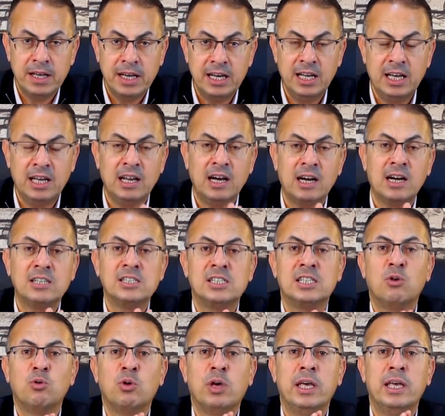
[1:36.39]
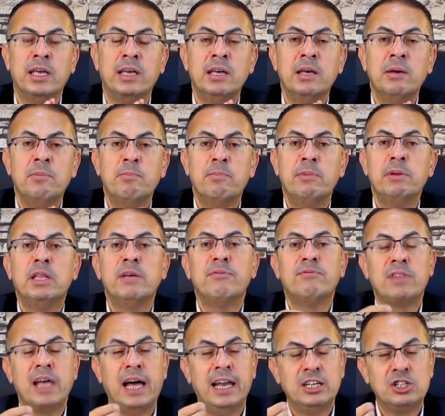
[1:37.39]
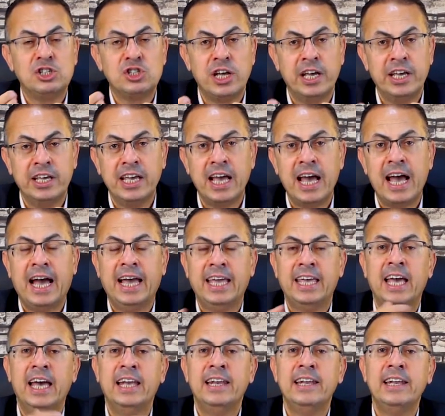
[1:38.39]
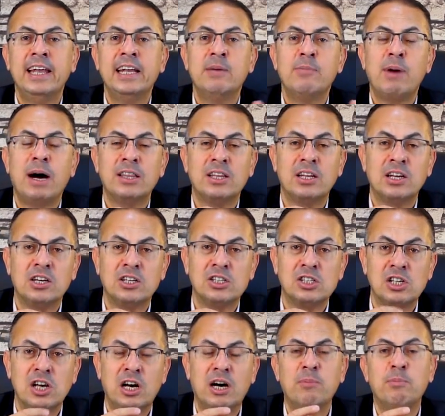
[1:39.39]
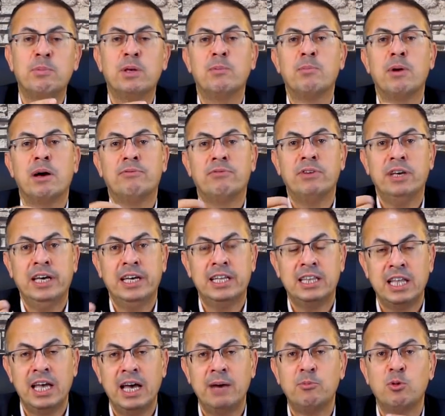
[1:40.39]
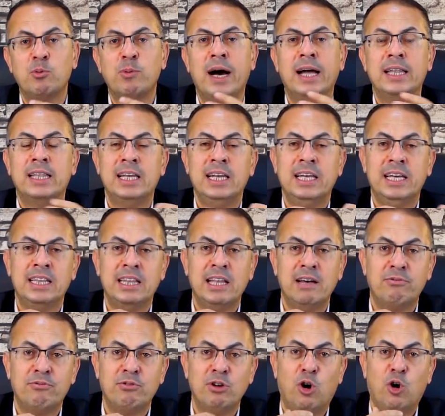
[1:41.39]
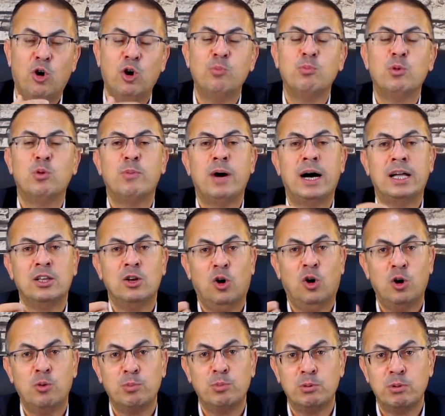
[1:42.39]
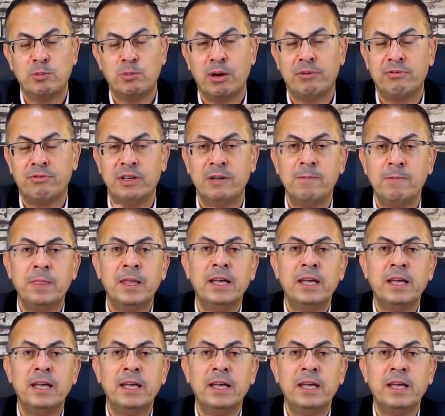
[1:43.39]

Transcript: العلاقه الزوجيه بتفتح للشهيه احيانا لان بعد الخصام بيبقى فيه عتاب وبعد العتاب في حب وبعد الحب بيبقى فيه